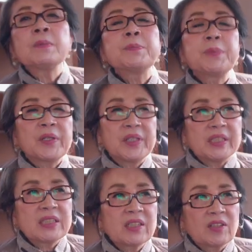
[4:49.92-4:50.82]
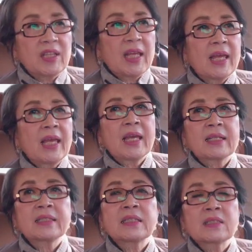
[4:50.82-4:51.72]
피부병이
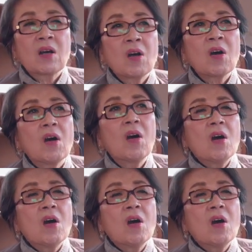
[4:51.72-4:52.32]
있었대. 그래서